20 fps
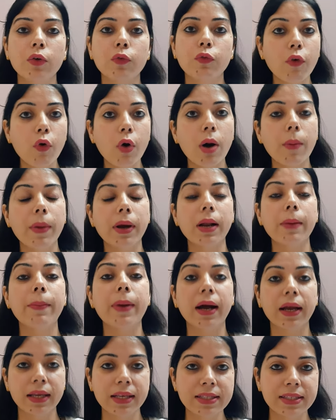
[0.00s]
वो हमारा
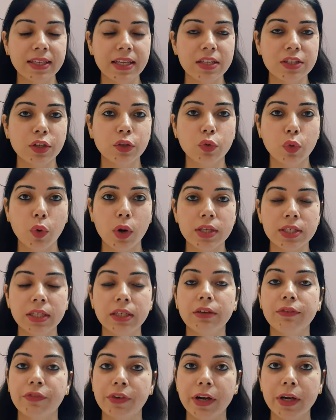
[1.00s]
बाकी स्किन से थोड़ा सा
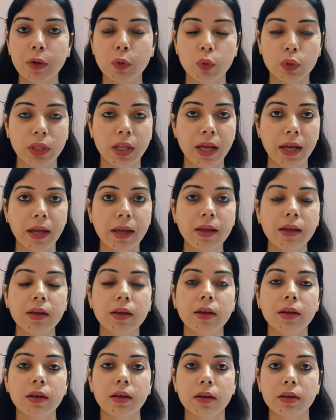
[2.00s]
डिफरेंट होता है
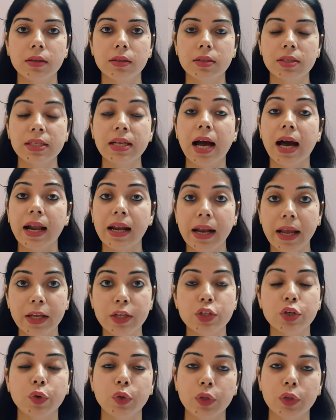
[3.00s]
स्कार लाइन जो